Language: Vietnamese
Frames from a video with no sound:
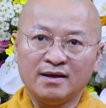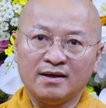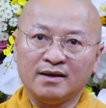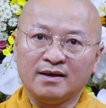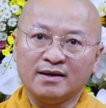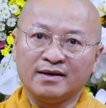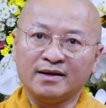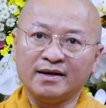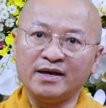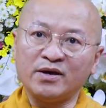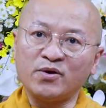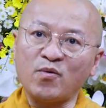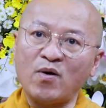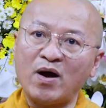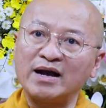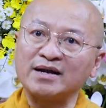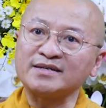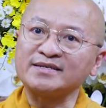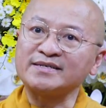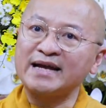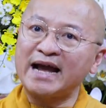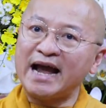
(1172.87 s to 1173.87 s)
Khi quan
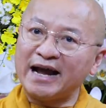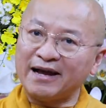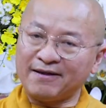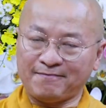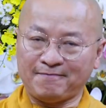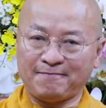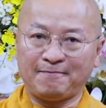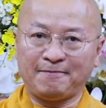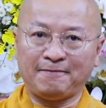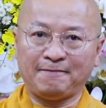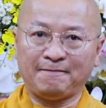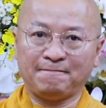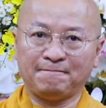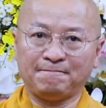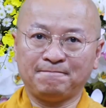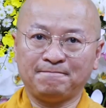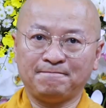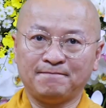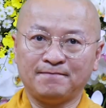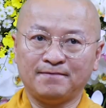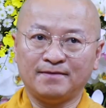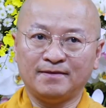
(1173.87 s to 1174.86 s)
sát
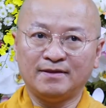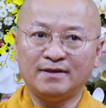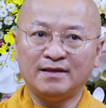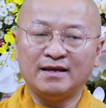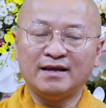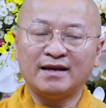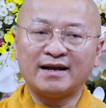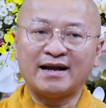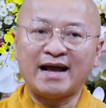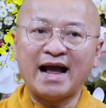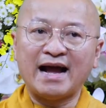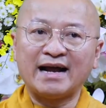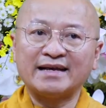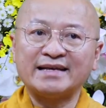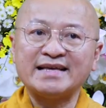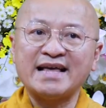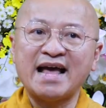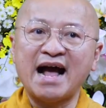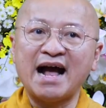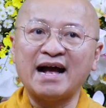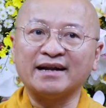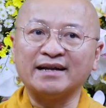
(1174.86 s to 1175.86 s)
các
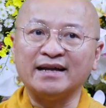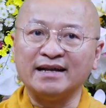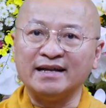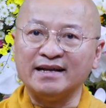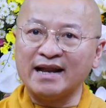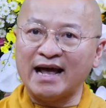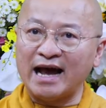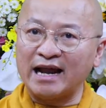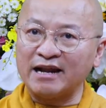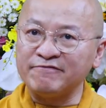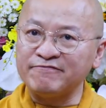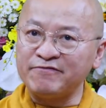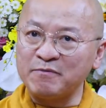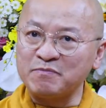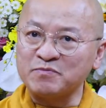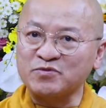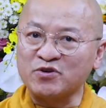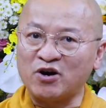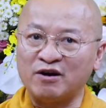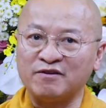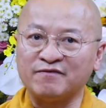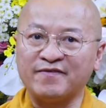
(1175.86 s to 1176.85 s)
gia đình hạnh phúc
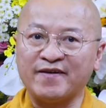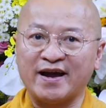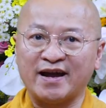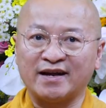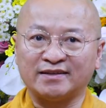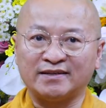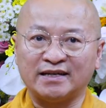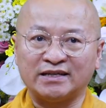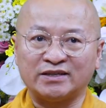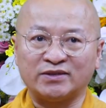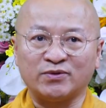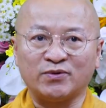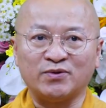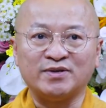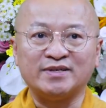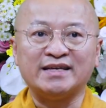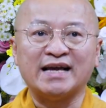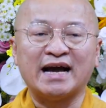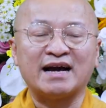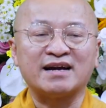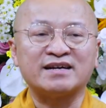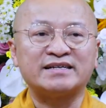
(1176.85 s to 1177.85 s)
trọn vẹn thì tôi
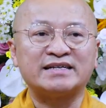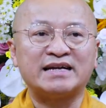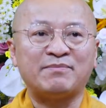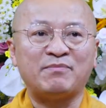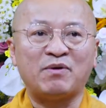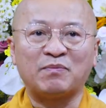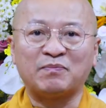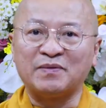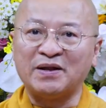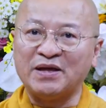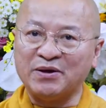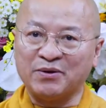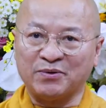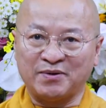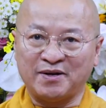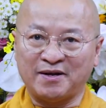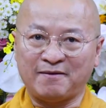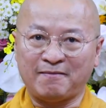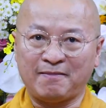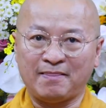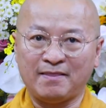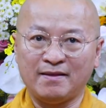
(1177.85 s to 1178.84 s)
nhận ra một điều đó,
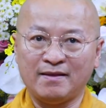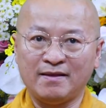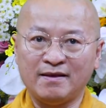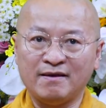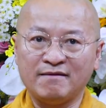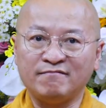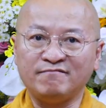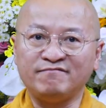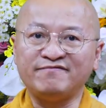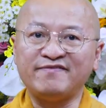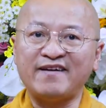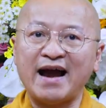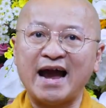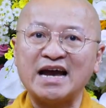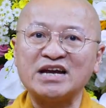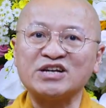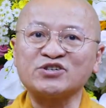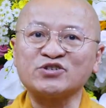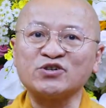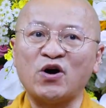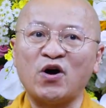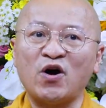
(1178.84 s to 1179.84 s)
vai
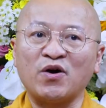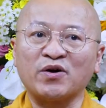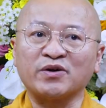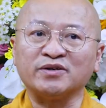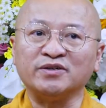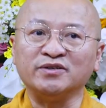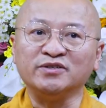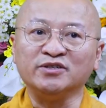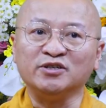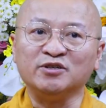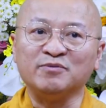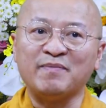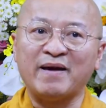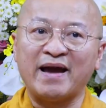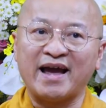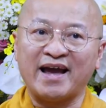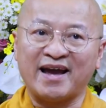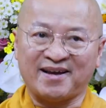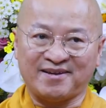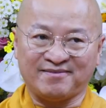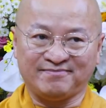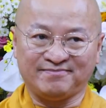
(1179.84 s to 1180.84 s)
trò của người
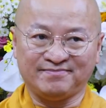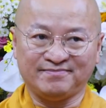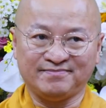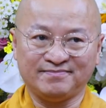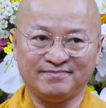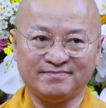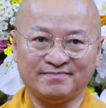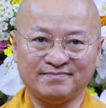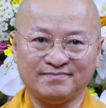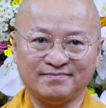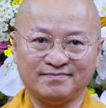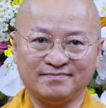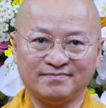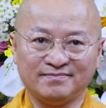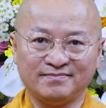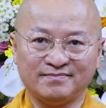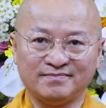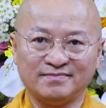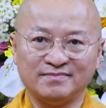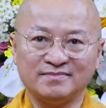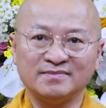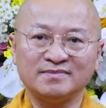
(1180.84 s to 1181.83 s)
mẹ
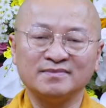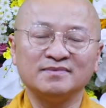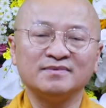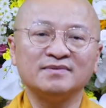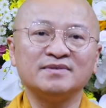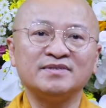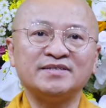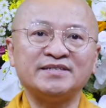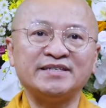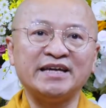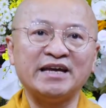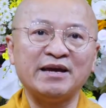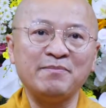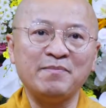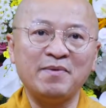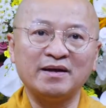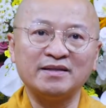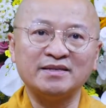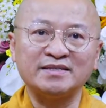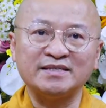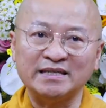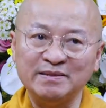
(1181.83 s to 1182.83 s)
chiếm
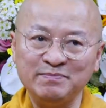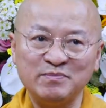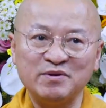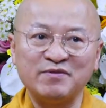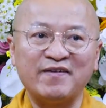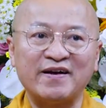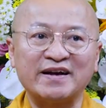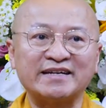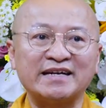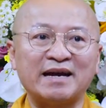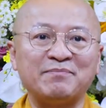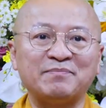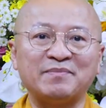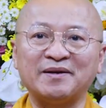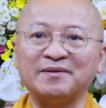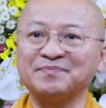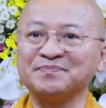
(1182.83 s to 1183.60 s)
hết chín mươi phần trăm này.